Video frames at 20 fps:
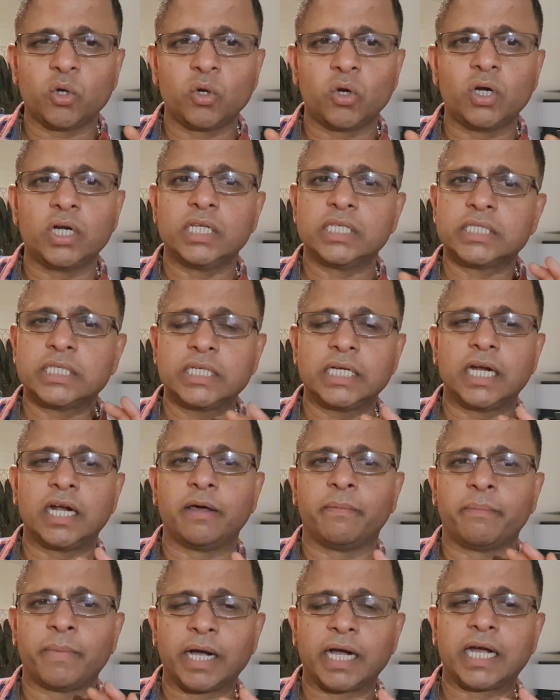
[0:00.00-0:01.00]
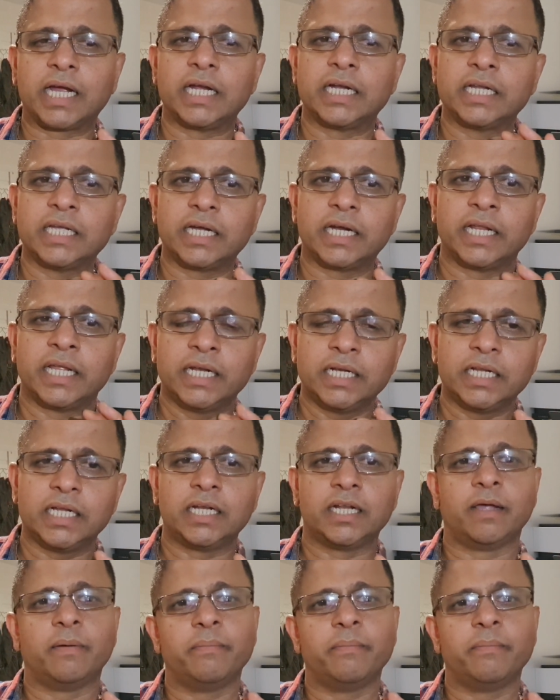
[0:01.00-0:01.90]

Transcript: ஒன்று சிங்கள மக்கள் நீங்கள் என்னென்னு